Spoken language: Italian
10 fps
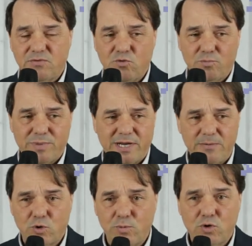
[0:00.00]
sviluppare
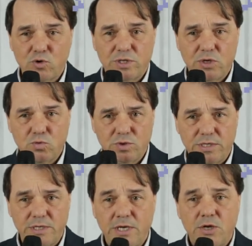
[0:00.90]
i propri
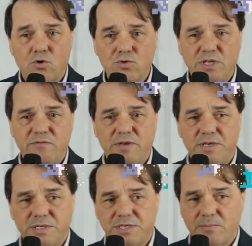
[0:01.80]
contenuti
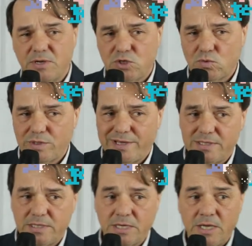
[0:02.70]
condivisi insieme agli
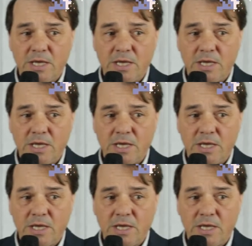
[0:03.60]
studenti.